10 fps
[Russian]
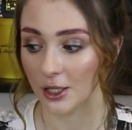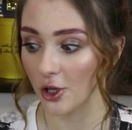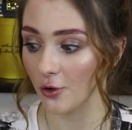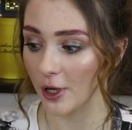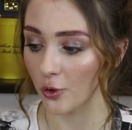
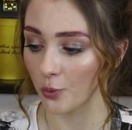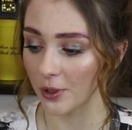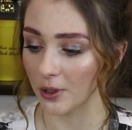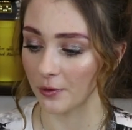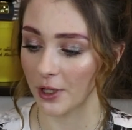Ее я
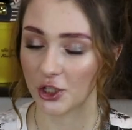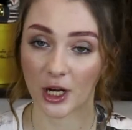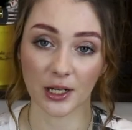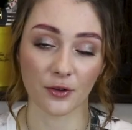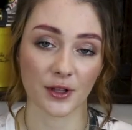купила в
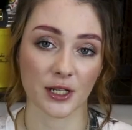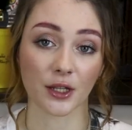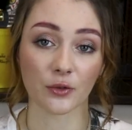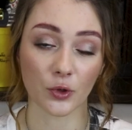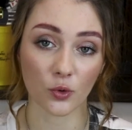начале
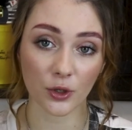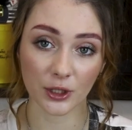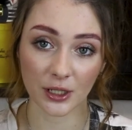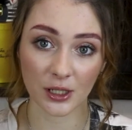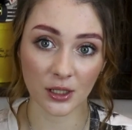2020
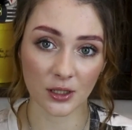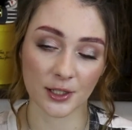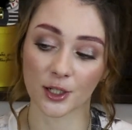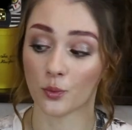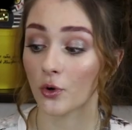года и до
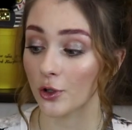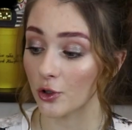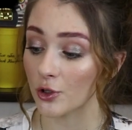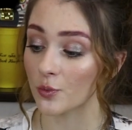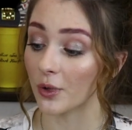сих пор
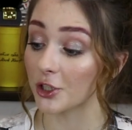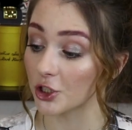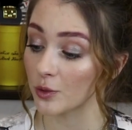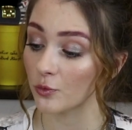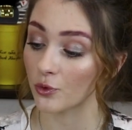ее с
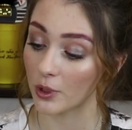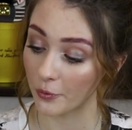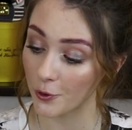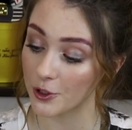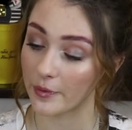большим
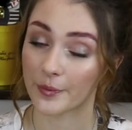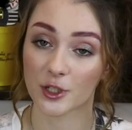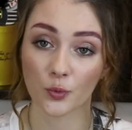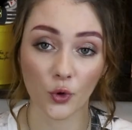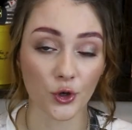удовольствием
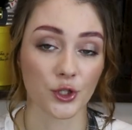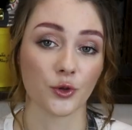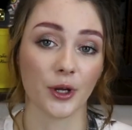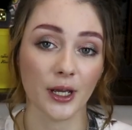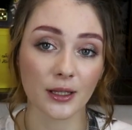
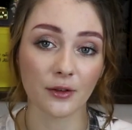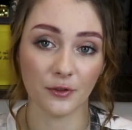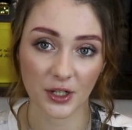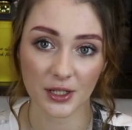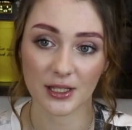использую. Это
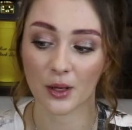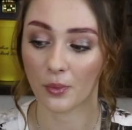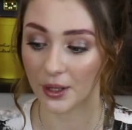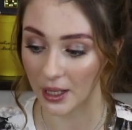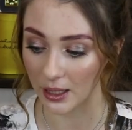версия
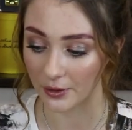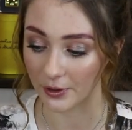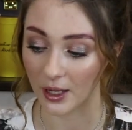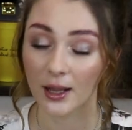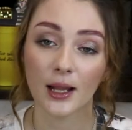
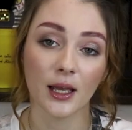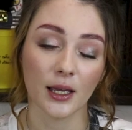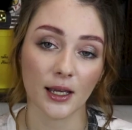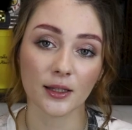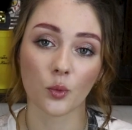банановая.
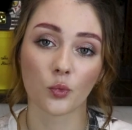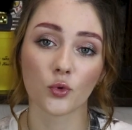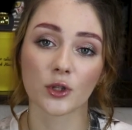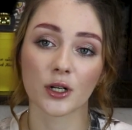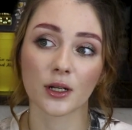Эта
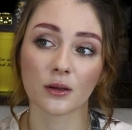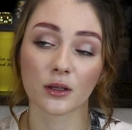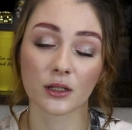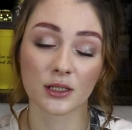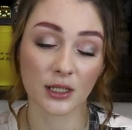пудра
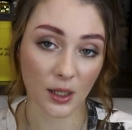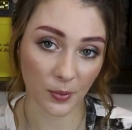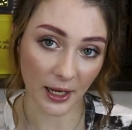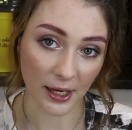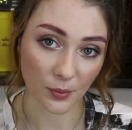
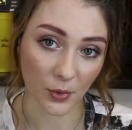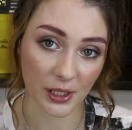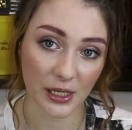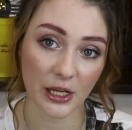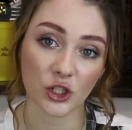закрепляет
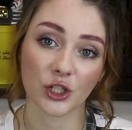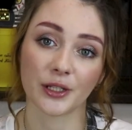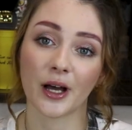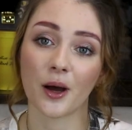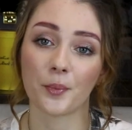макияж,
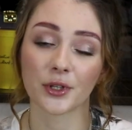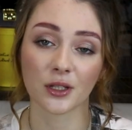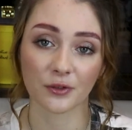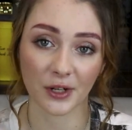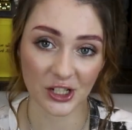она
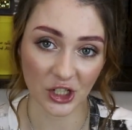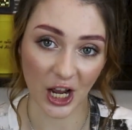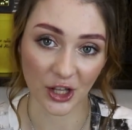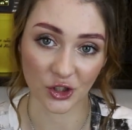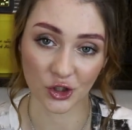
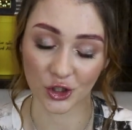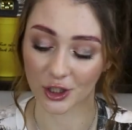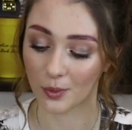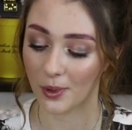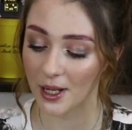предотвращает
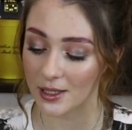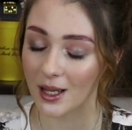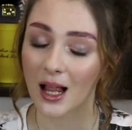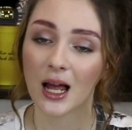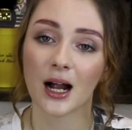жирный блеск,
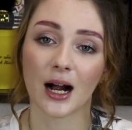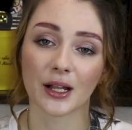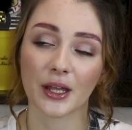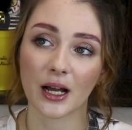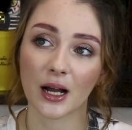
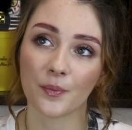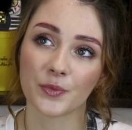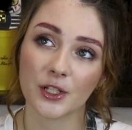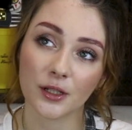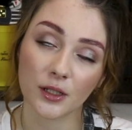она
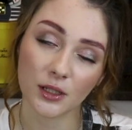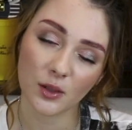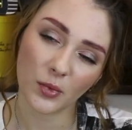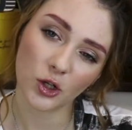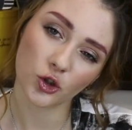делает
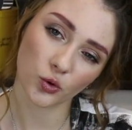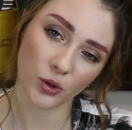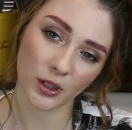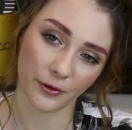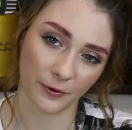
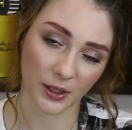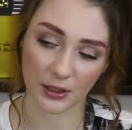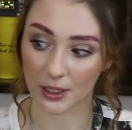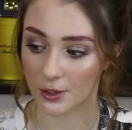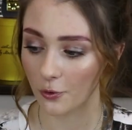небольшой
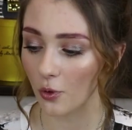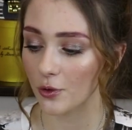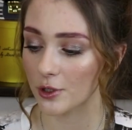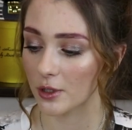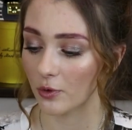эффект
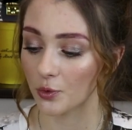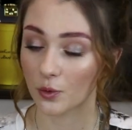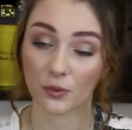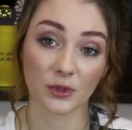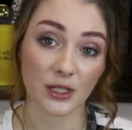расфокуса, в
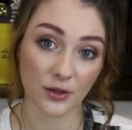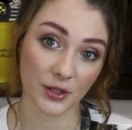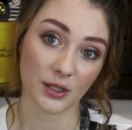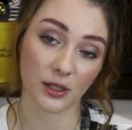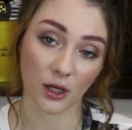общем,
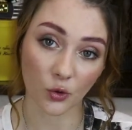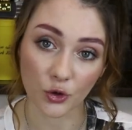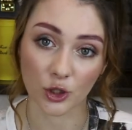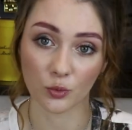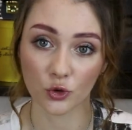действительно
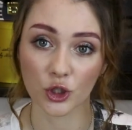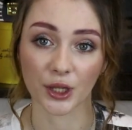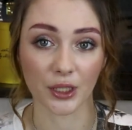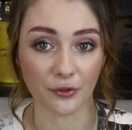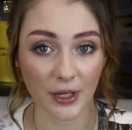хороший
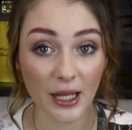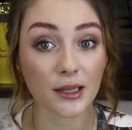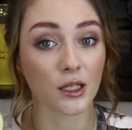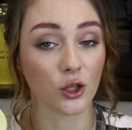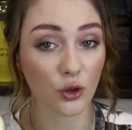бюджетный
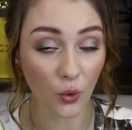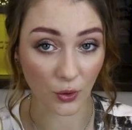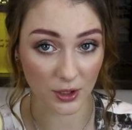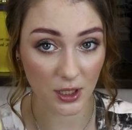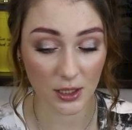вариант,
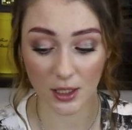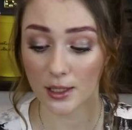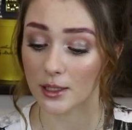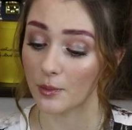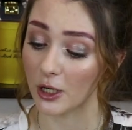но здесь
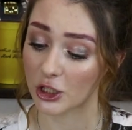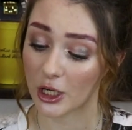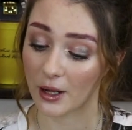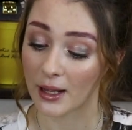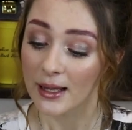есть
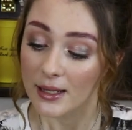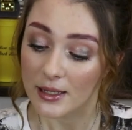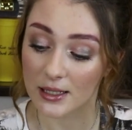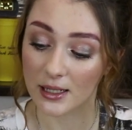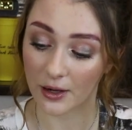небольшая
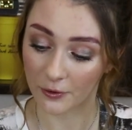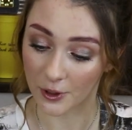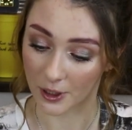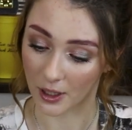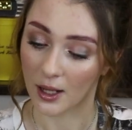
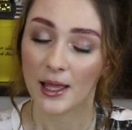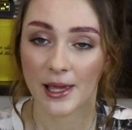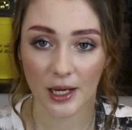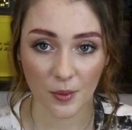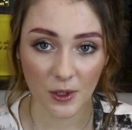заковырка.
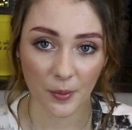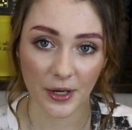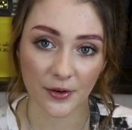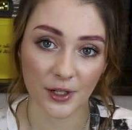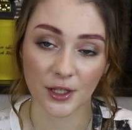Как мне
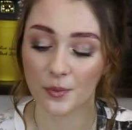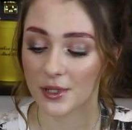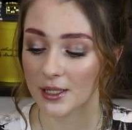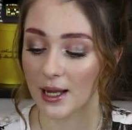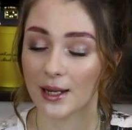правильно
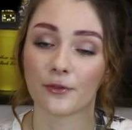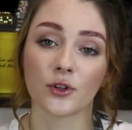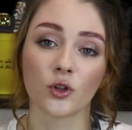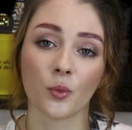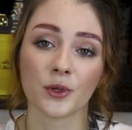написали в
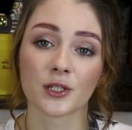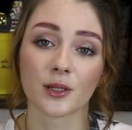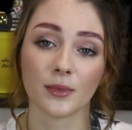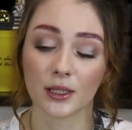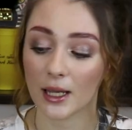одном из
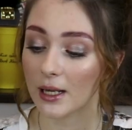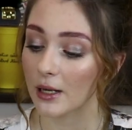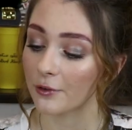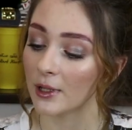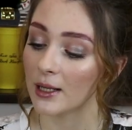комментариев,